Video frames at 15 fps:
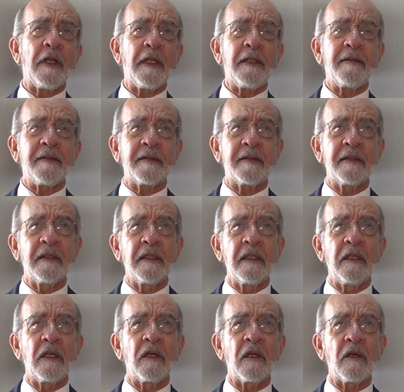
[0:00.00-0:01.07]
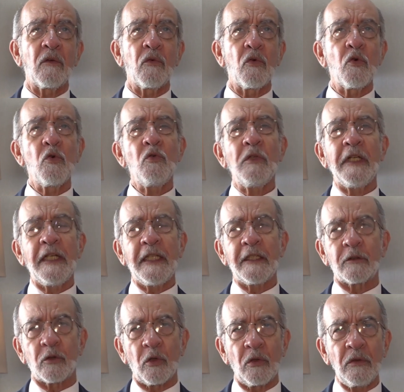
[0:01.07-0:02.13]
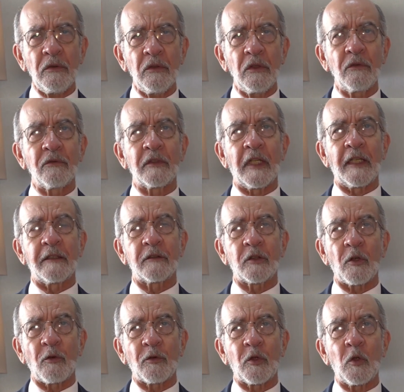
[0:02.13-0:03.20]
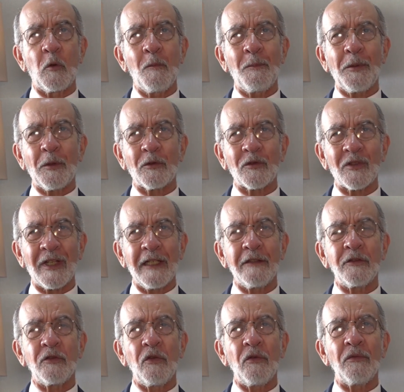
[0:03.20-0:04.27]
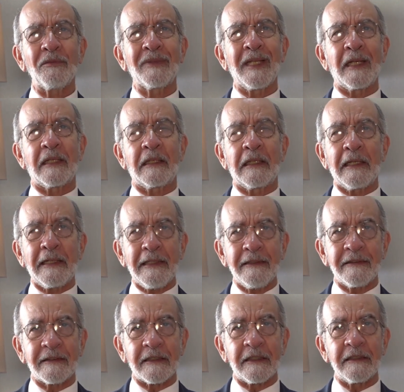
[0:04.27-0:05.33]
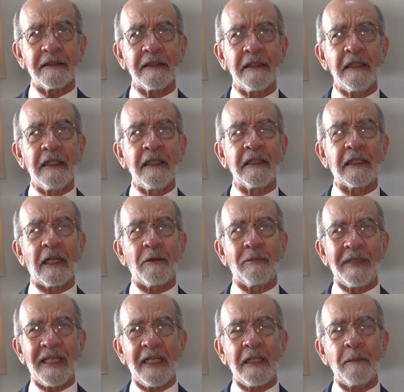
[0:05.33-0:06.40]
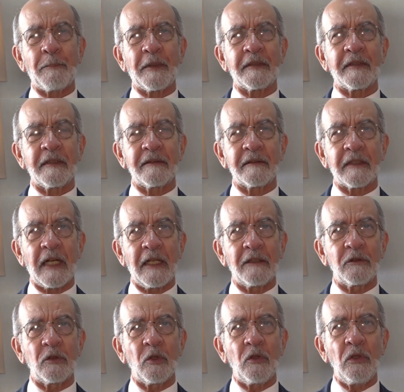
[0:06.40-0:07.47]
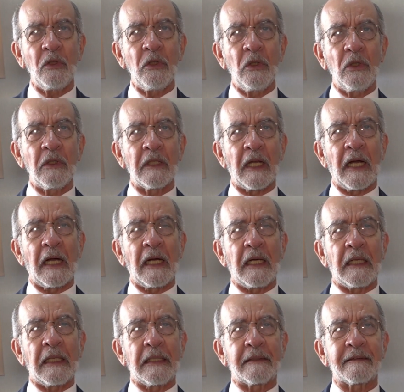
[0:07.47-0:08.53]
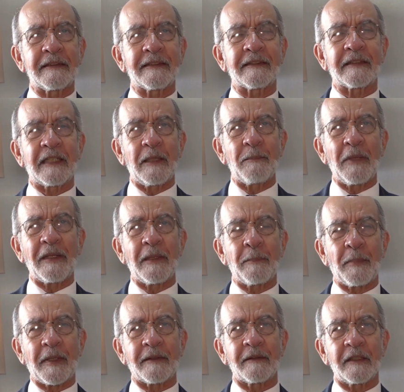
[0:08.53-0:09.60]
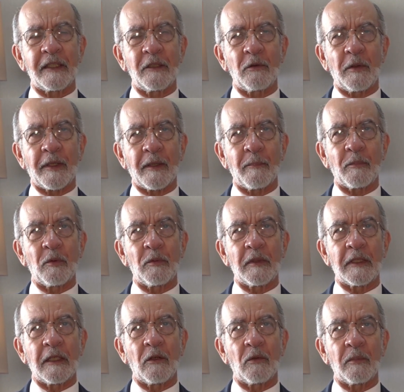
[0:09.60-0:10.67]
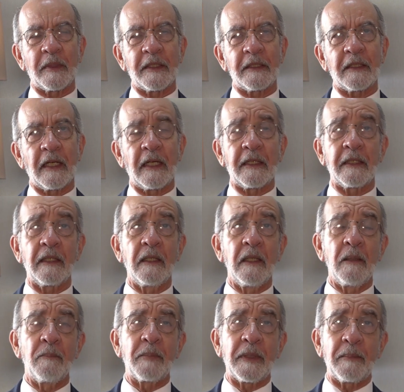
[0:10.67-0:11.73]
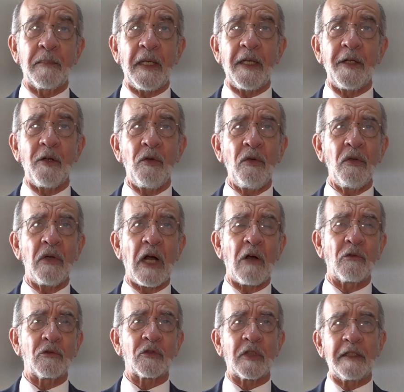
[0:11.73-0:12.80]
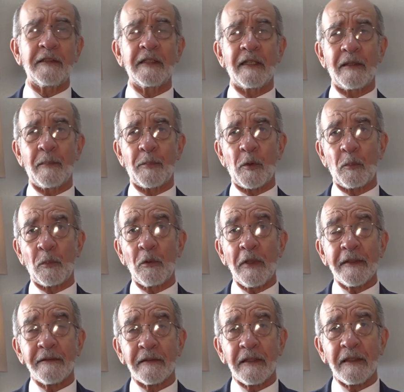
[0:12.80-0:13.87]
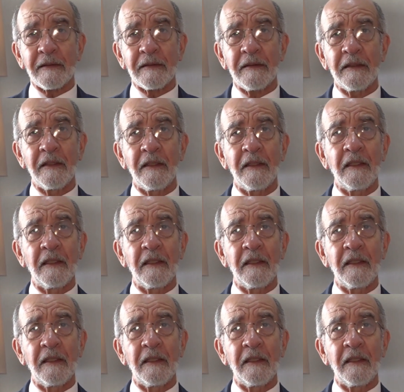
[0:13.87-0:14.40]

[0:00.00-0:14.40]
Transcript: es un hito dentro de un proceso de crisis que viene presentando el sistema de partidos en República Dominicana. Primero, ausencia de propuestas